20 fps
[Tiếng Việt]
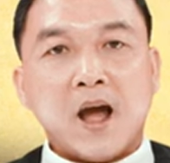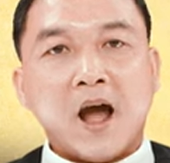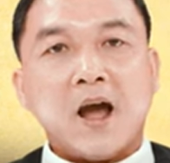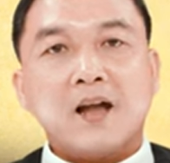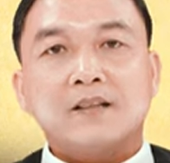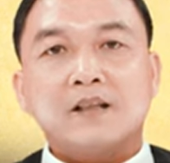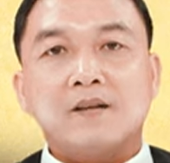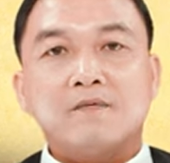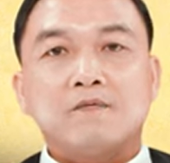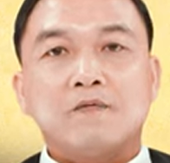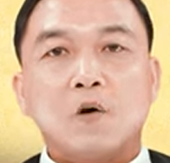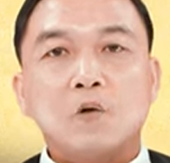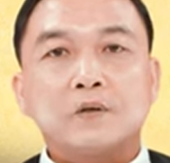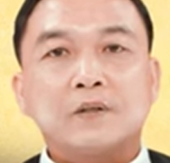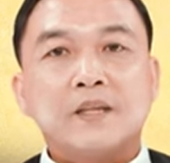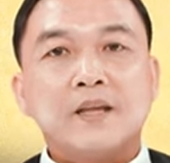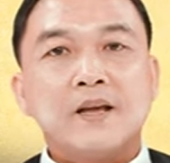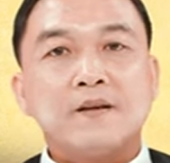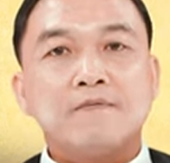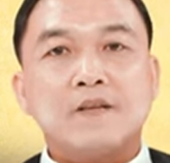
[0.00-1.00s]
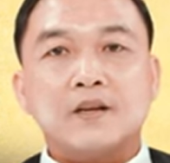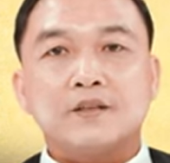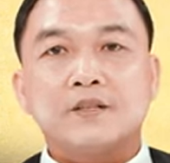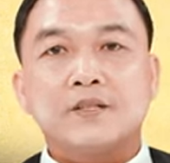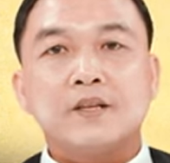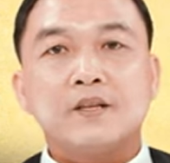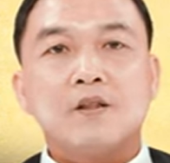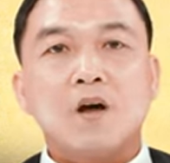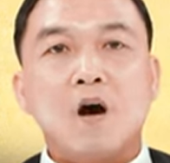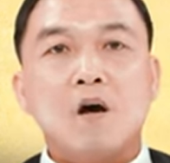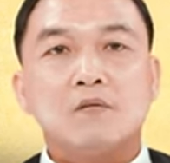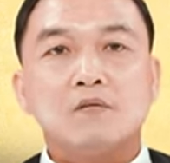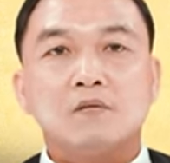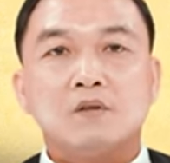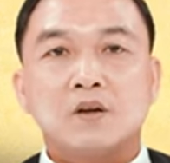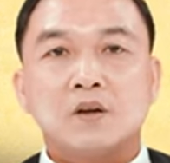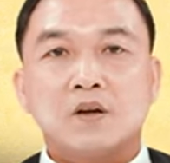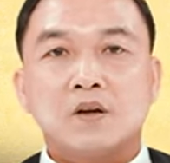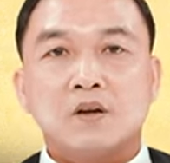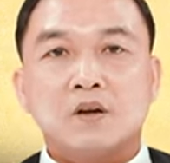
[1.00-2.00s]
Hai thành phố Tia và
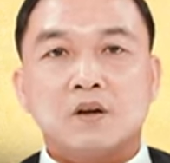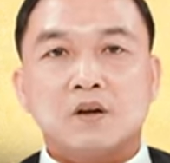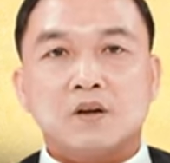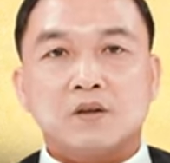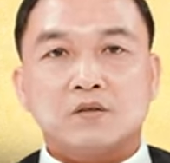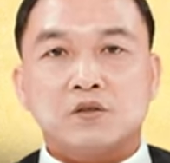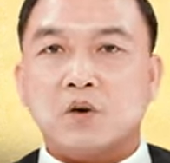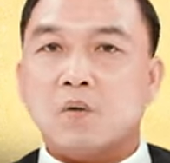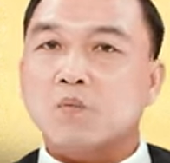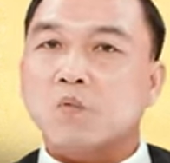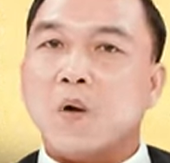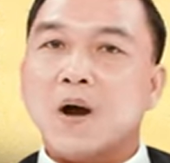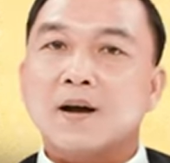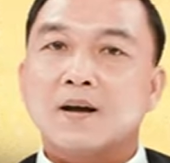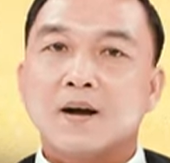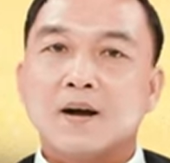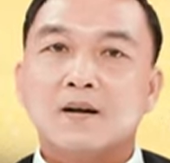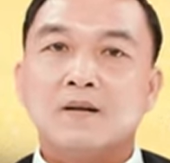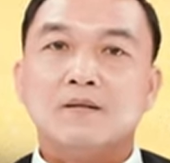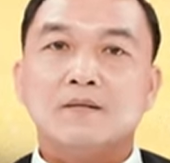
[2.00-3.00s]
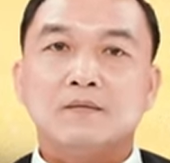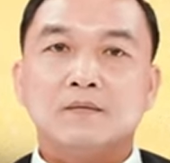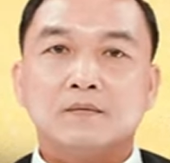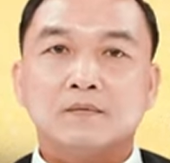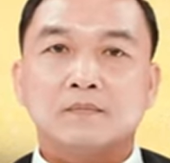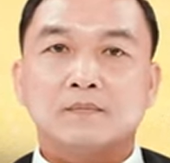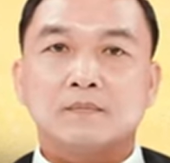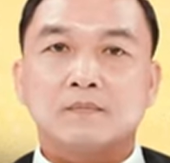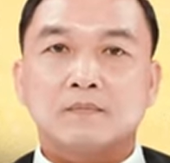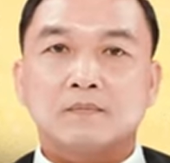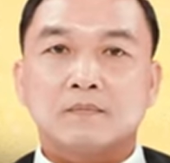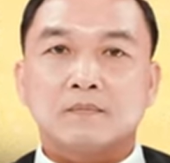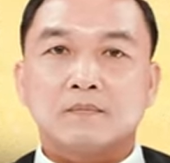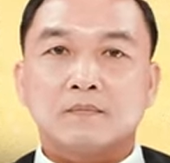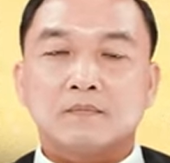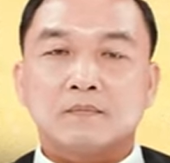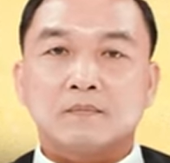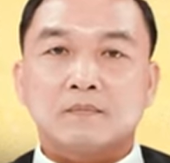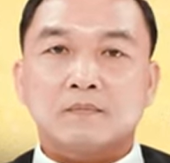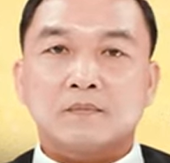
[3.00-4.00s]
Sidon trong quá khứ
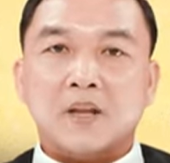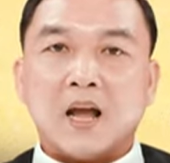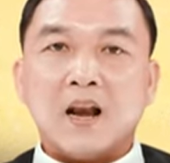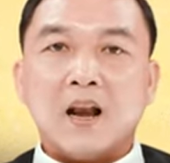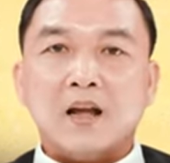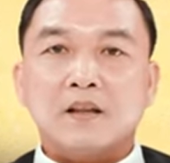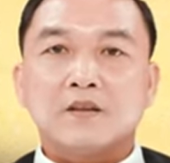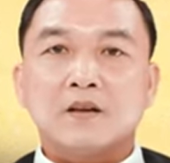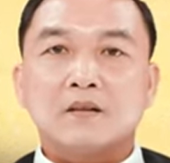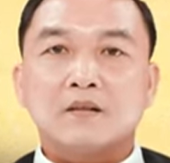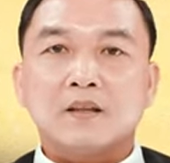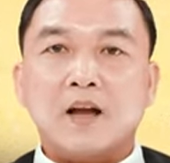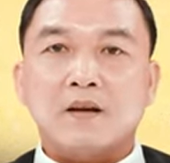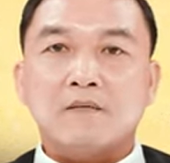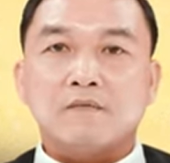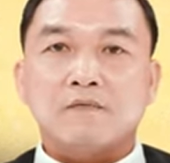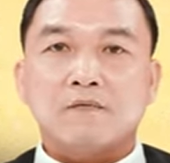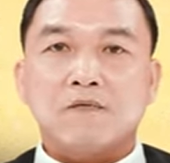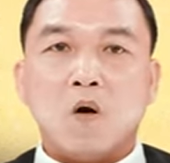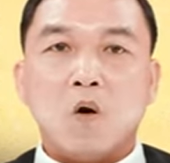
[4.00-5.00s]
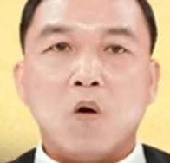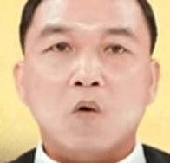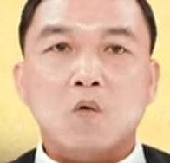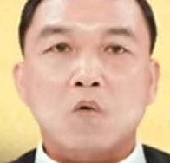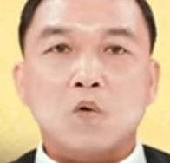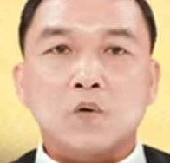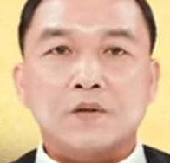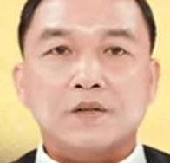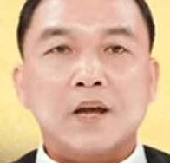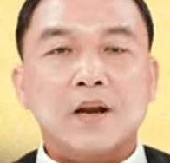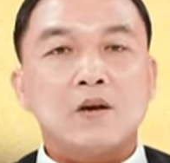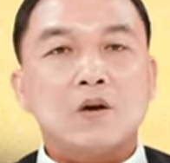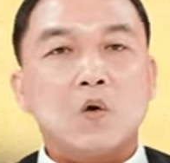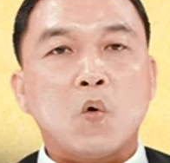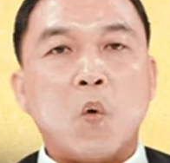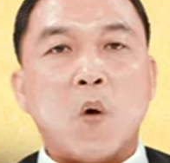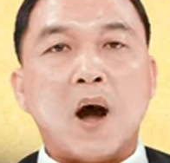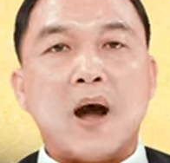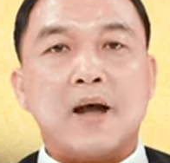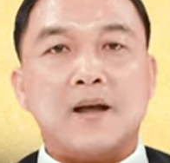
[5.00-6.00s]
đã là những thành phố của dân
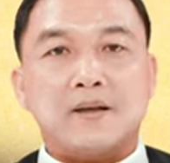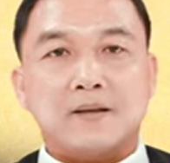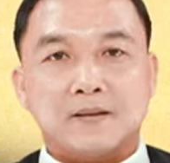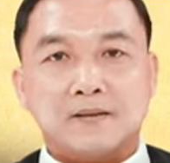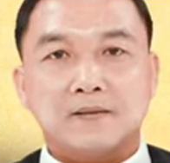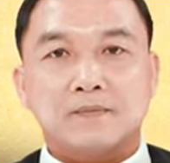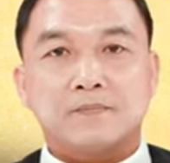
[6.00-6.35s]
ngoại.